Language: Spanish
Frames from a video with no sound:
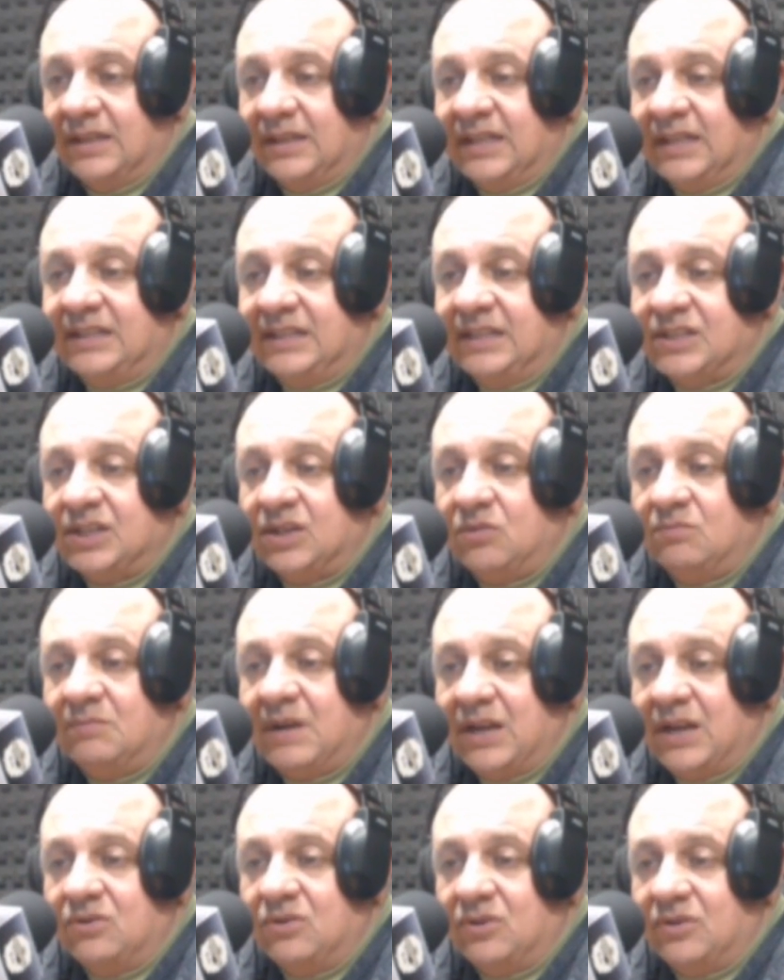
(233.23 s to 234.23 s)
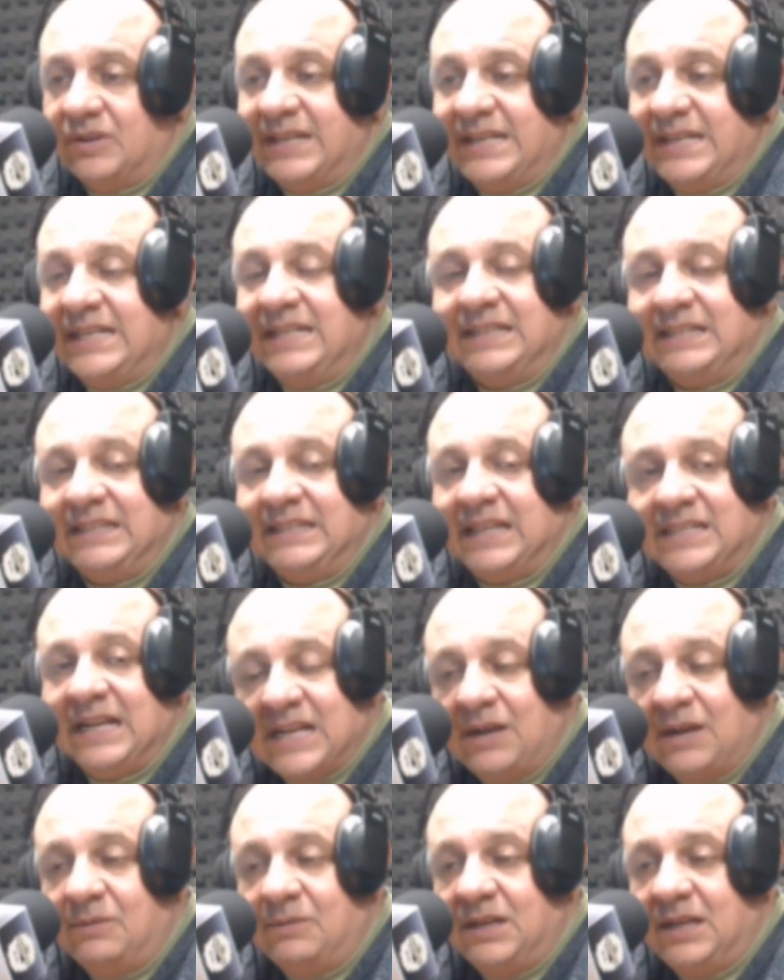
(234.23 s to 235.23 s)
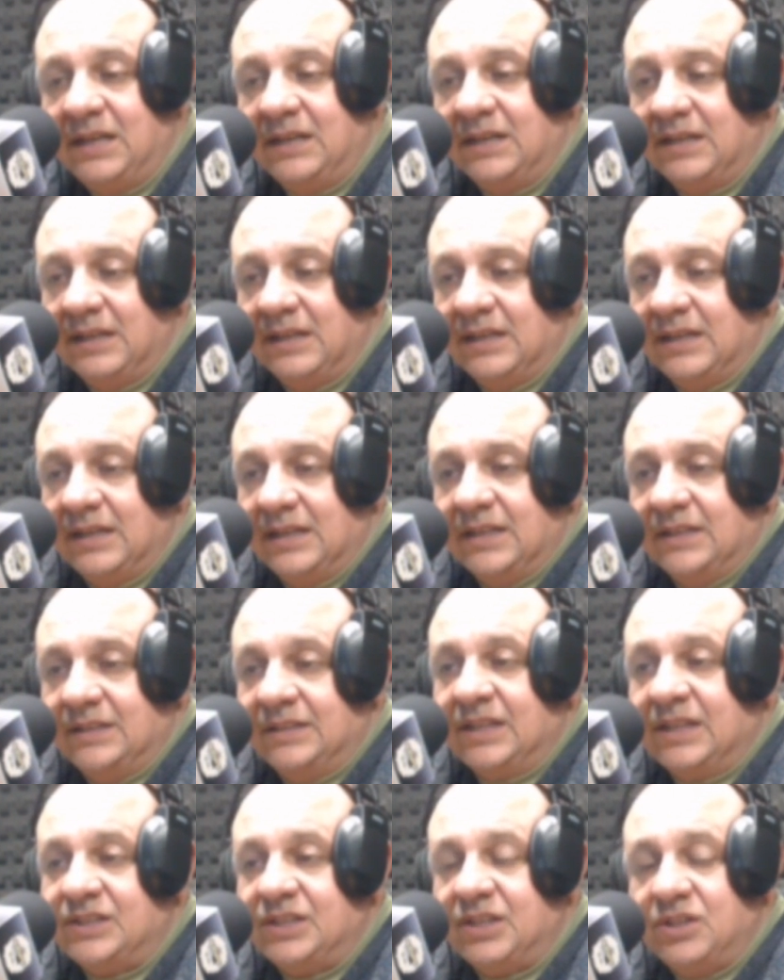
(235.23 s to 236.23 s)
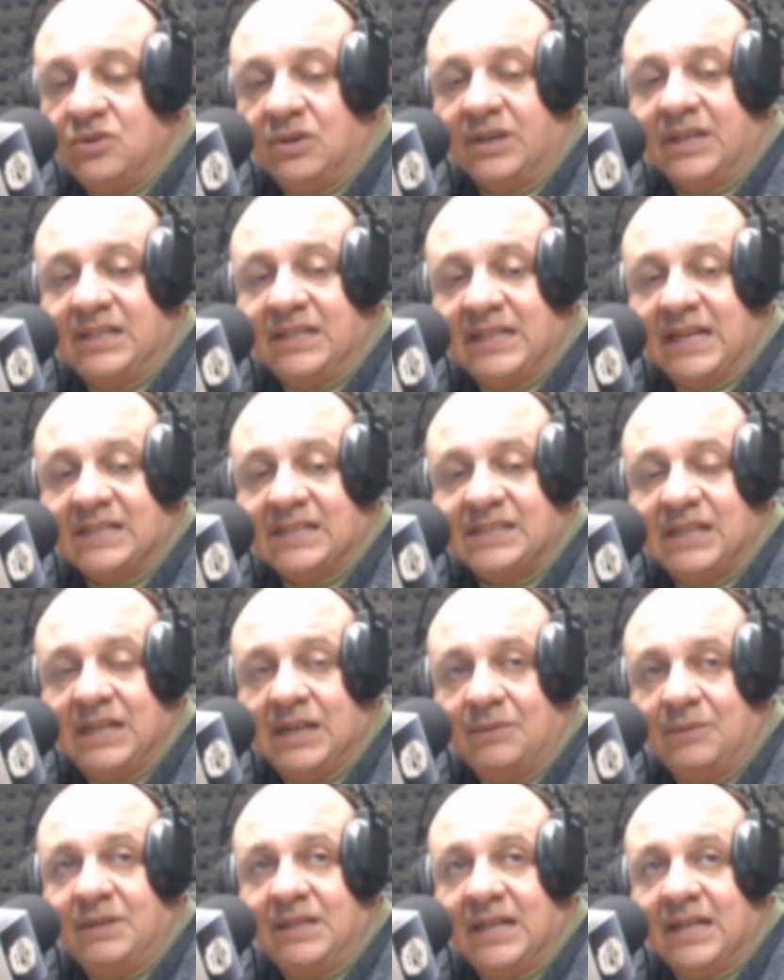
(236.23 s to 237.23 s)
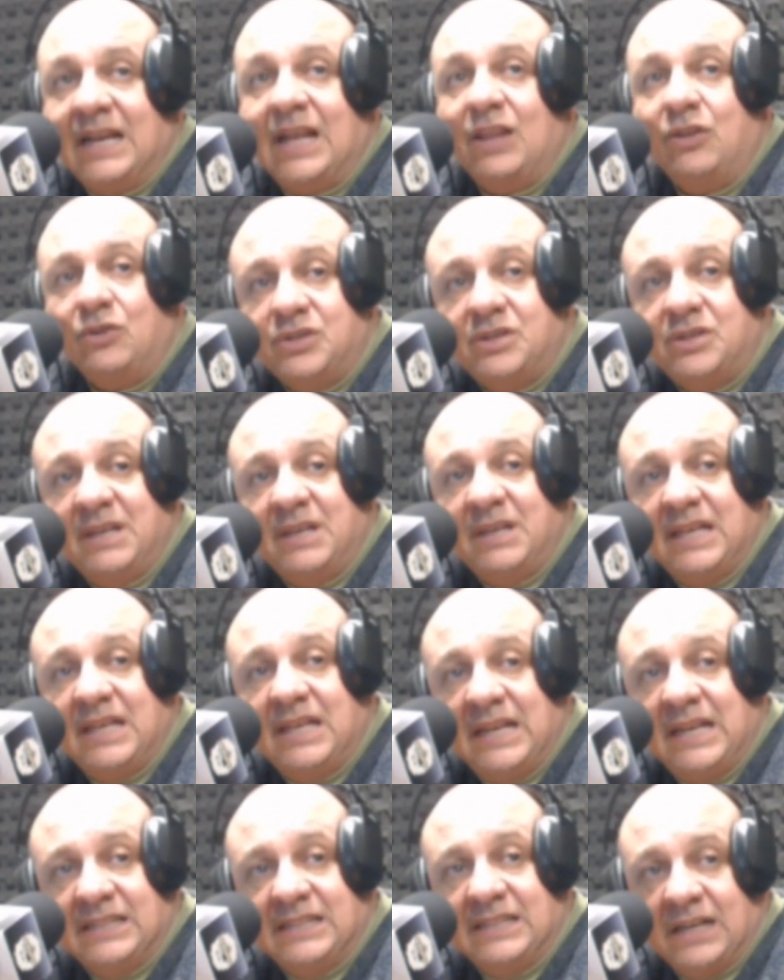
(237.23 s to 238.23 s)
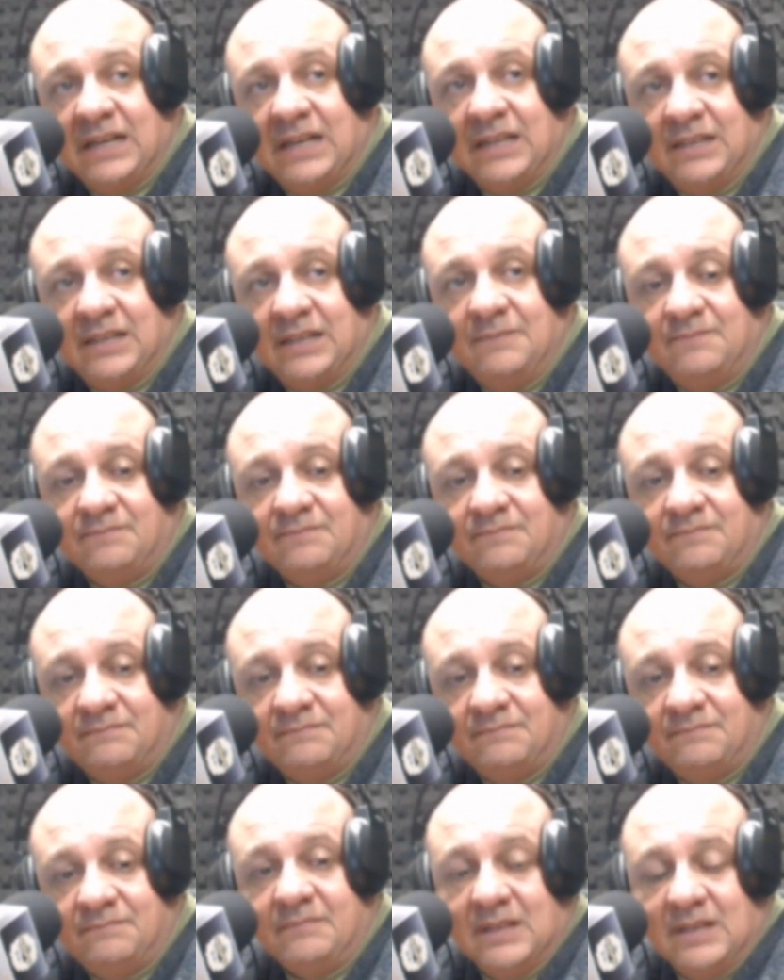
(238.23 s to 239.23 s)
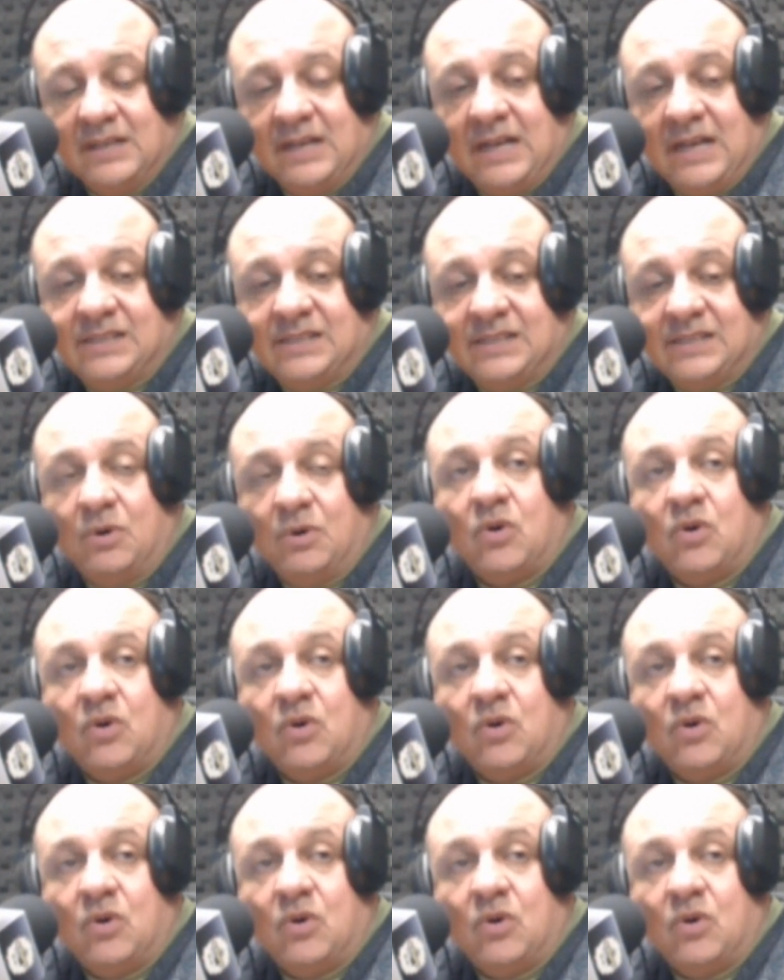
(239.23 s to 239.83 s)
este ser humano intachable, decidió quitarse la vida a las dos y media de la tarde, hace